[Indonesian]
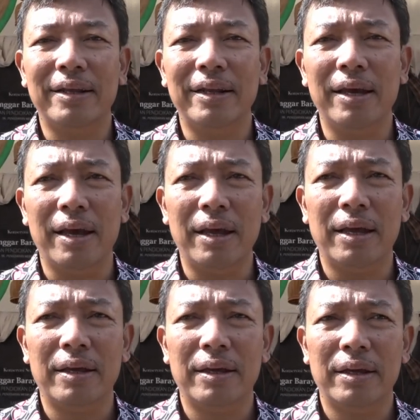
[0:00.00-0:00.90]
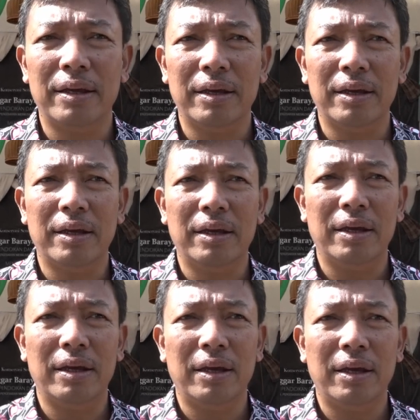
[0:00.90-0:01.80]
Kria uh,
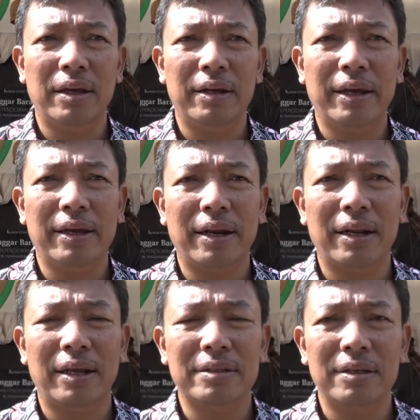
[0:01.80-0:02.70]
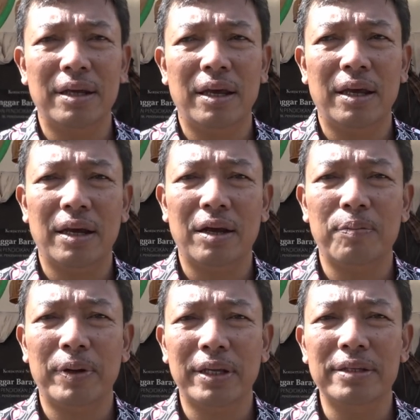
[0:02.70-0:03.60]
eh, Dekranasda Kranasda
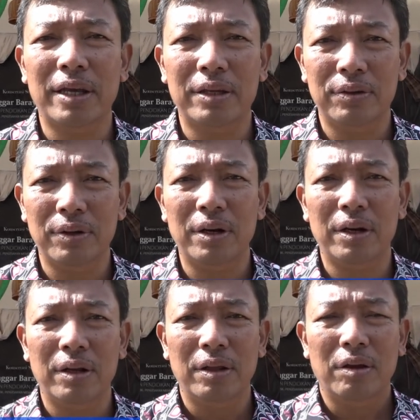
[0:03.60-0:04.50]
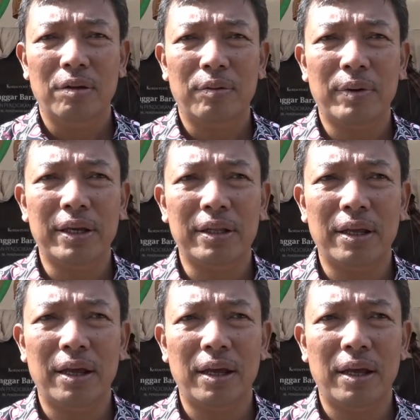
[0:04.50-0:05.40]
Kabupaten Cianjur, memang
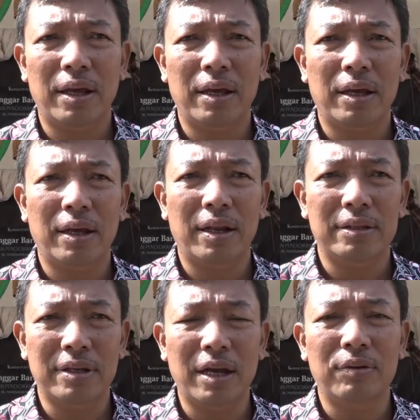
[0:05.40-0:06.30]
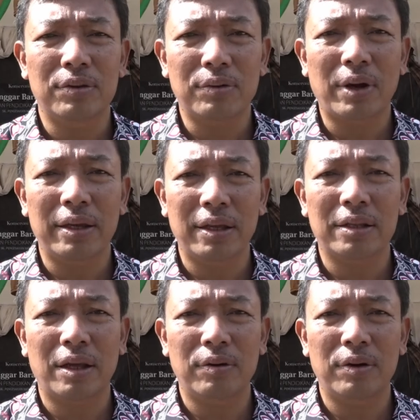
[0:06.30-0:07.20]
kita rancang untuk akhir
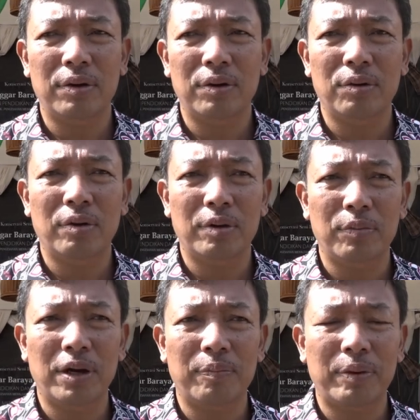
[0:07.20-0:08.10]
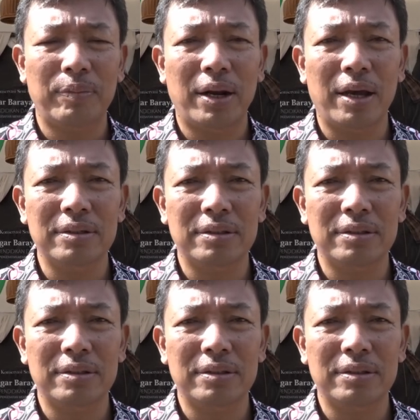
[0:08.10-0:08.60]
tahun 2018